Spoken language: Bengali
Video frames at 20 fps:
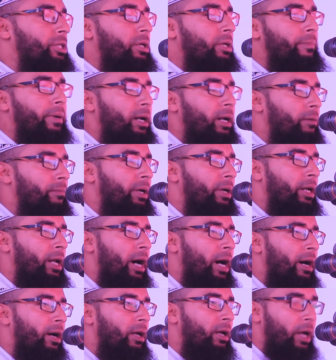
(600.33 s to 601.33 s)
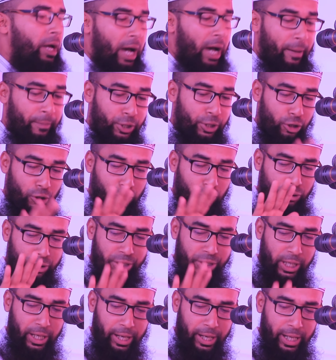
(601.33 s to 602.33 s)
যেতে পারবে না আমি যখন
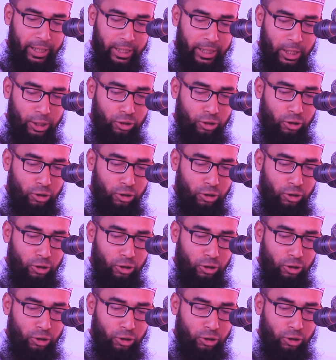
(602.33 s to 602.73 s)
জান্নাতের